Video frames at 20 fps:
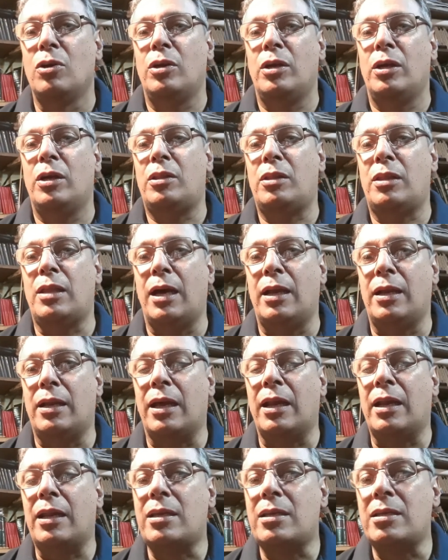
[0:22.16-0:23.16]
están
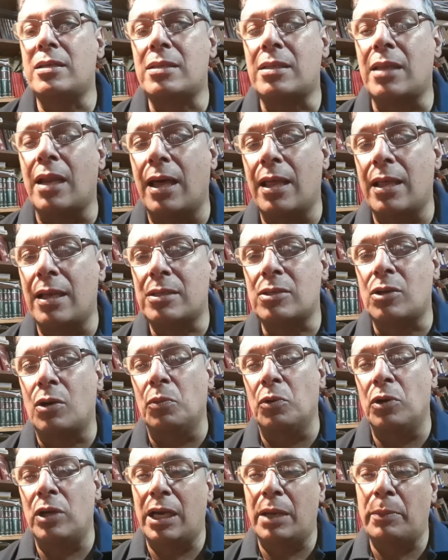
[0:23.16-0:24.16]
registradas
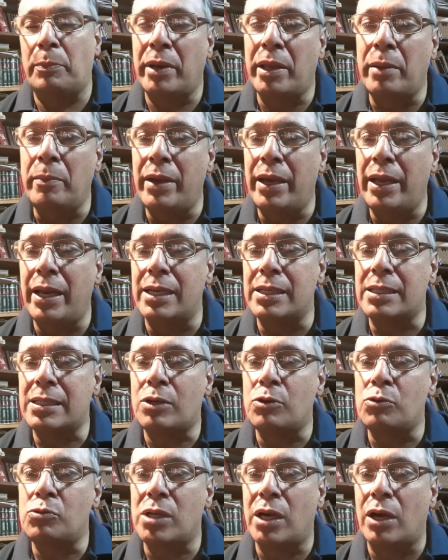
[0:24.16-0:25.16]
como las primeras
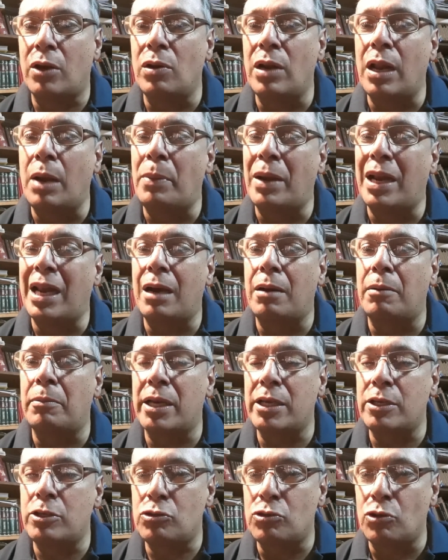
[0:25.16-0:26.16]
que usaron la
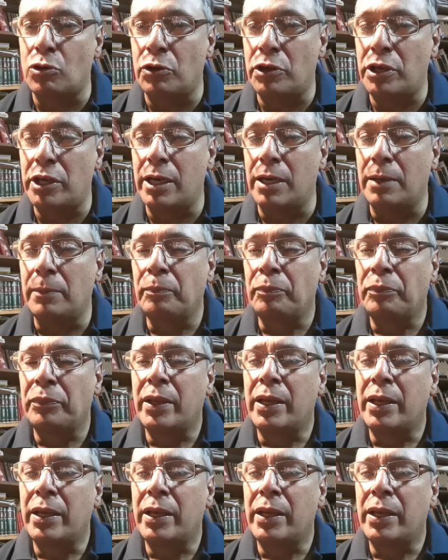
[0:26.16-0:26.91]
palabra historia